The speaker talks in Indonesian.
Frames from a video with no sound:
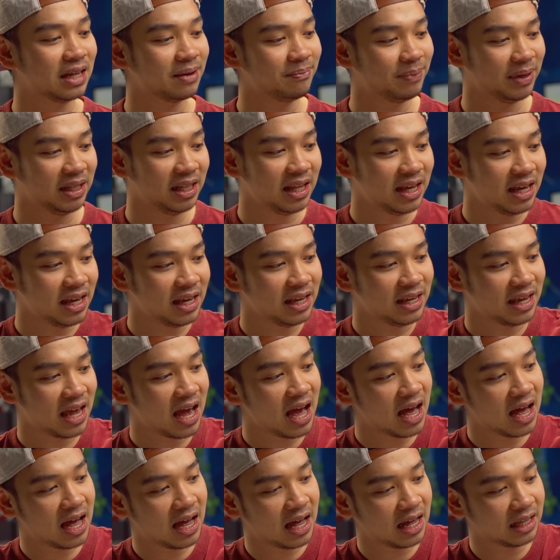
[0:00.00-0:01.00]
saya pilih
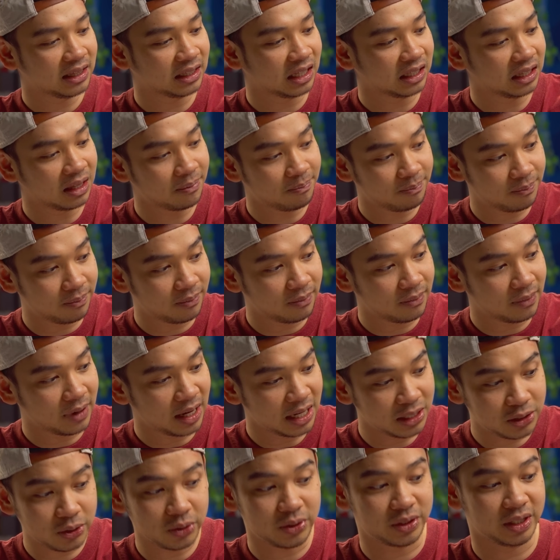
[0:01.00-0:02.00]
ya tetap
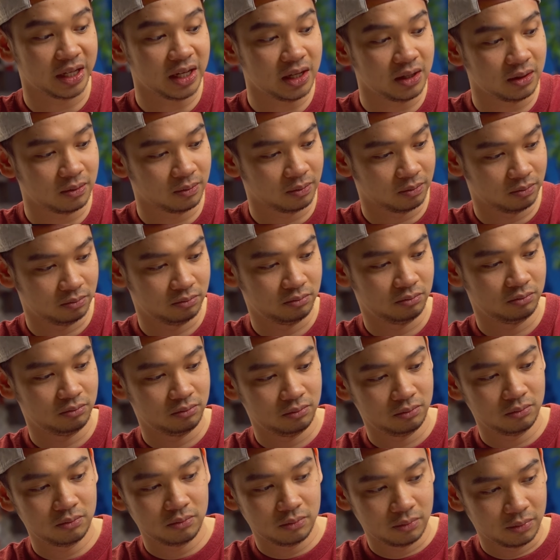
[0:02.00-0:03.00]
Asus sih.
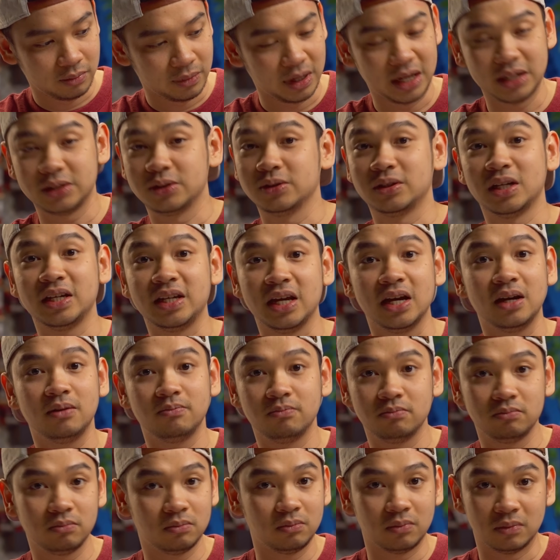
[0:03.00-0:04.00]
Asus saja
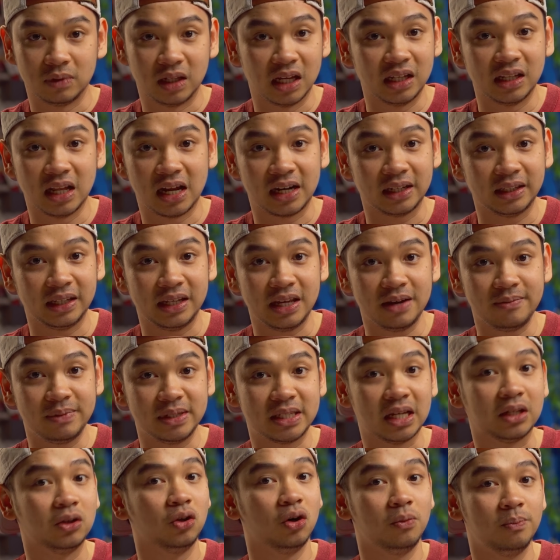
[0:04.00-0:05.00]
dan artinya
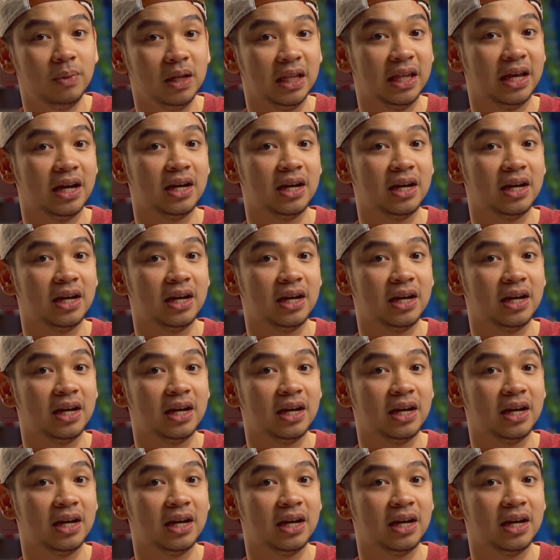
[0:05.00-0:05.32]
bisa double